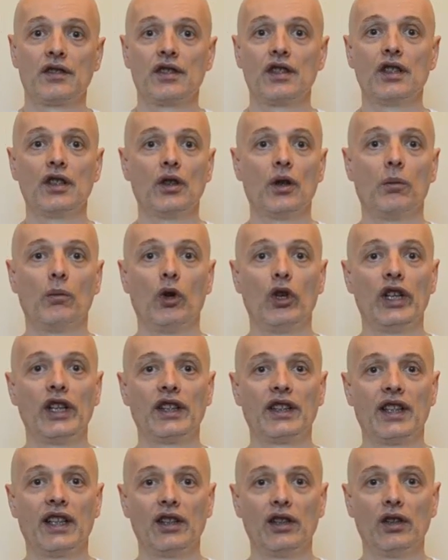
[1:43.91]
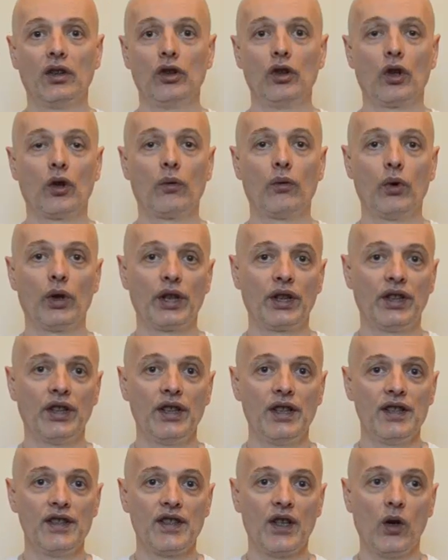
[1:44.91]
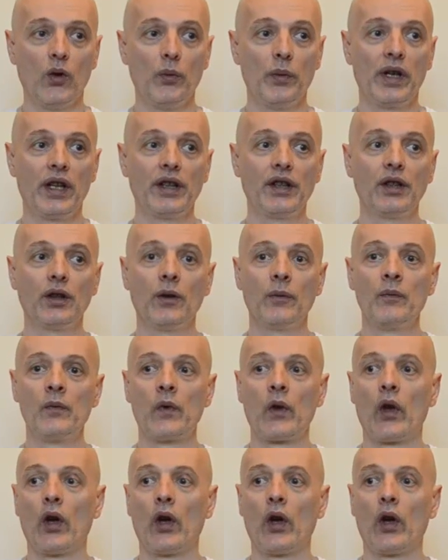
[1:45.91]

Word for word: si nos molesta el olor fuerte del saumerio